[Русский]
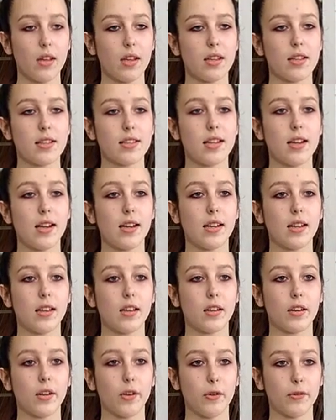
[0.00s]
И
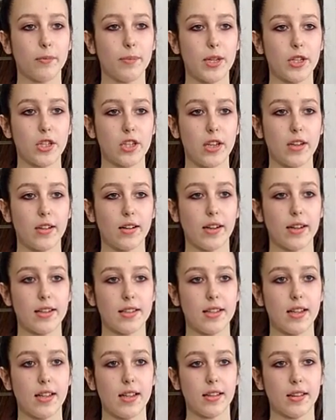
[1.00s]
залила кровь по шее
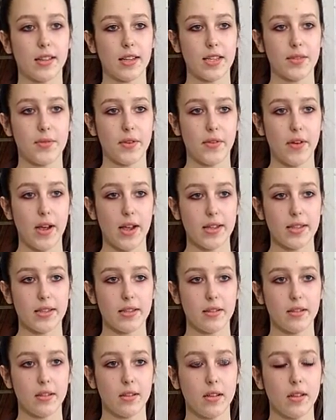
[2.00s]
красной лентой,
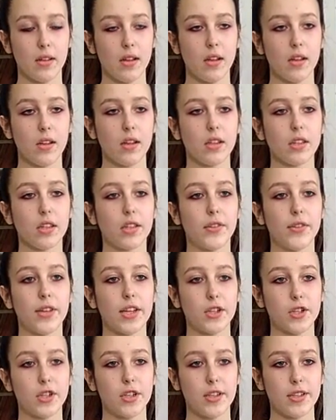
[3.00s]
извиваясь.
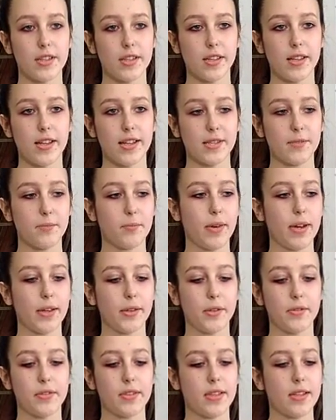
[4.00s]
Две жизни на земь
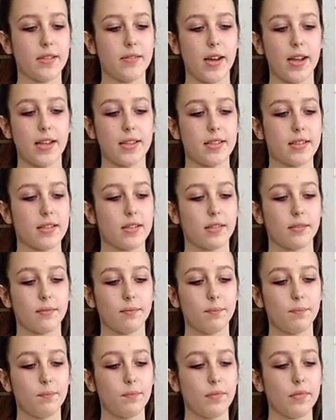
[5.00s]
падают, сливаясь.
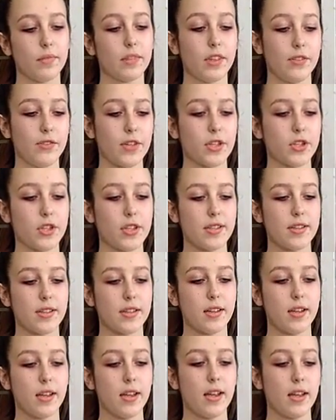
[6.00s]
Две
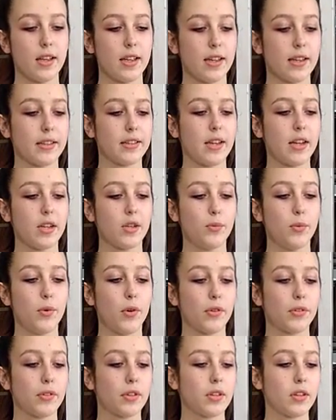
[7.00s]
жизни и одна
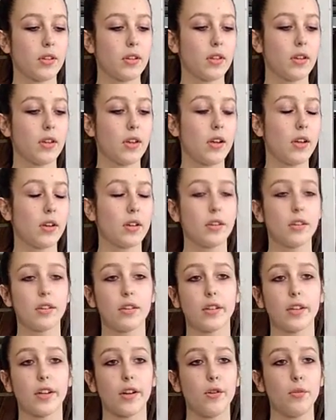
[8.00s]
любовь.
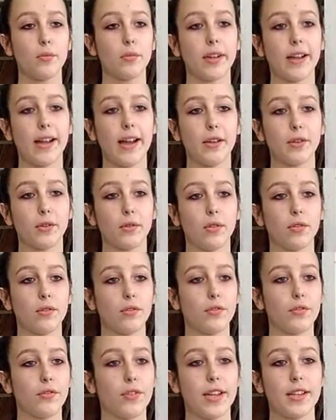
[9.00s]
Гром грянул,
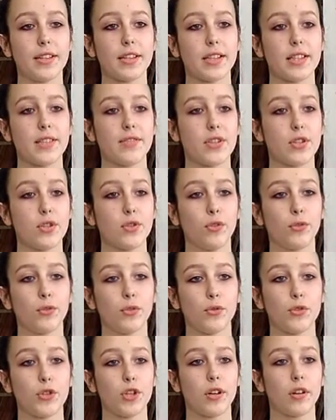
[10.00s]
ветер свистнул
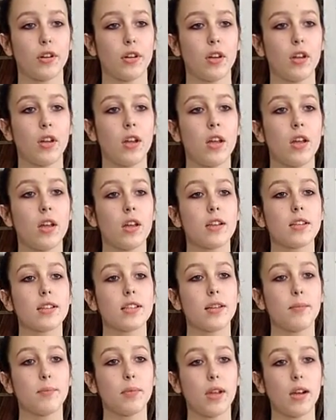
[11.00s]
в тучах.
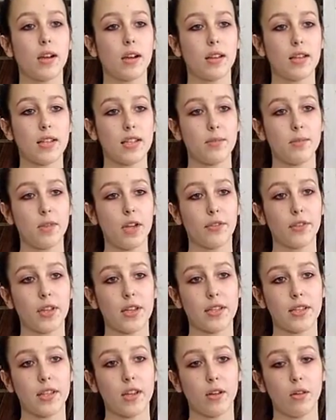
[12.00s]
Заплакала земля в
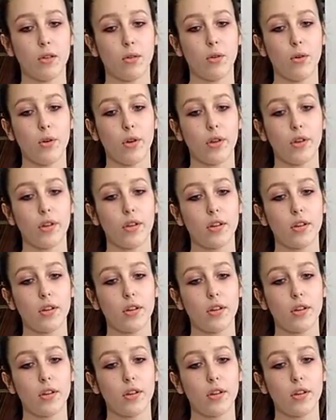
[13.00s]
тоске глухой.